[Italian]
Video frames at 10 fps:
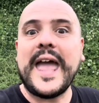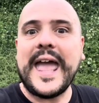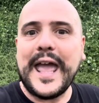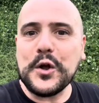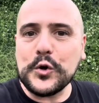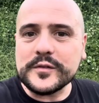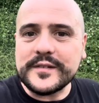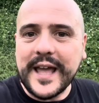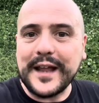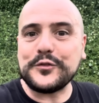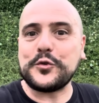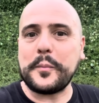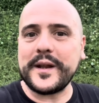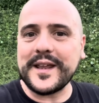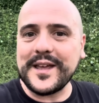è contento
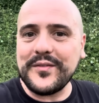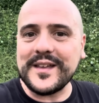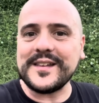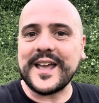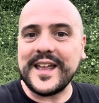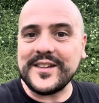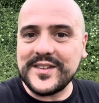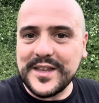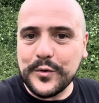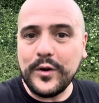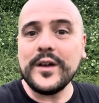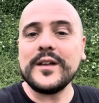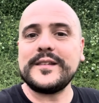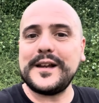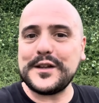perché vede che Dio
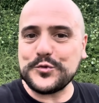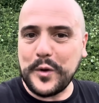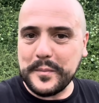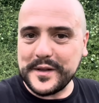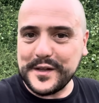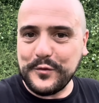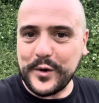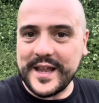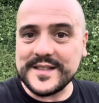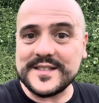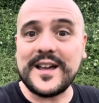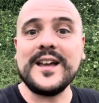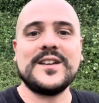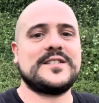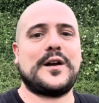nella sua benevolenza
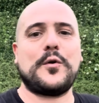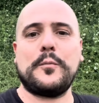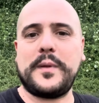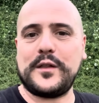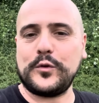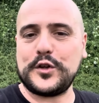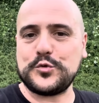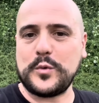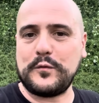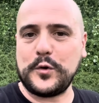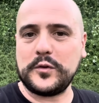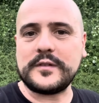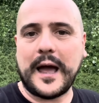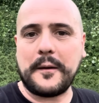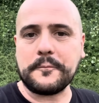sta compiendo la sua
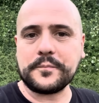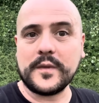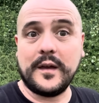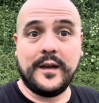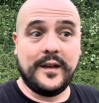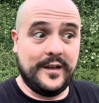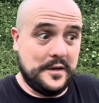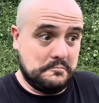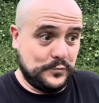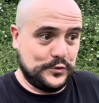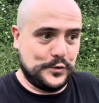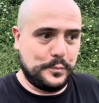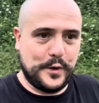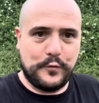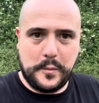volontà. Non so
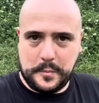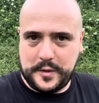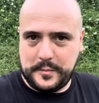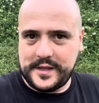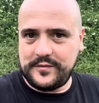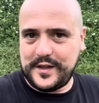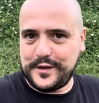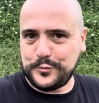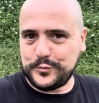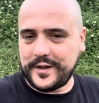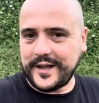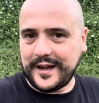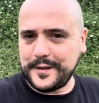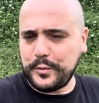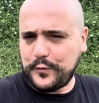per voi, ma per me ne viene una
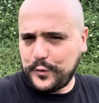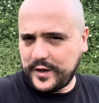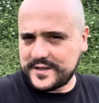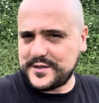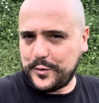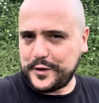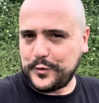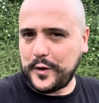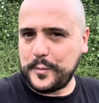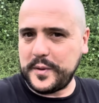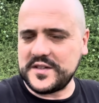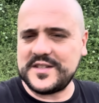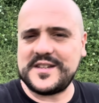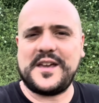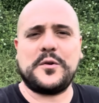grande provocazione no, al
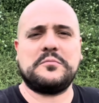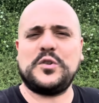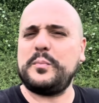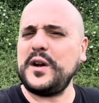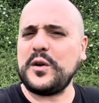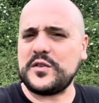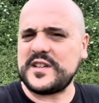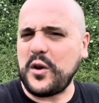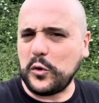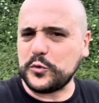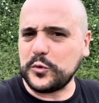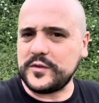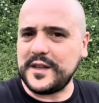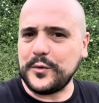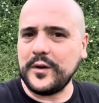pensiero. Io per cosa lodo
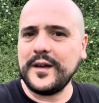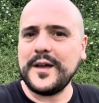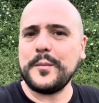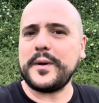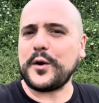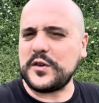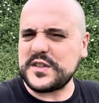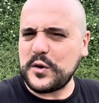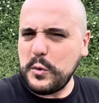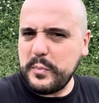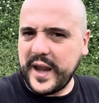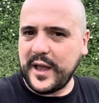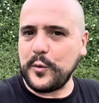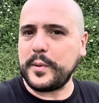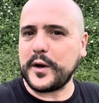Dio? Per cosa lo
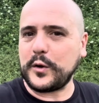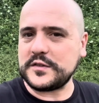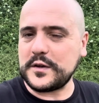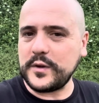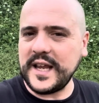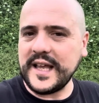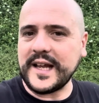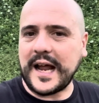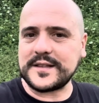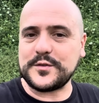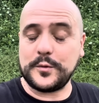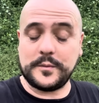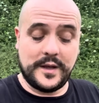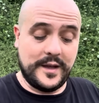prego? Per cosa lo ringrazio?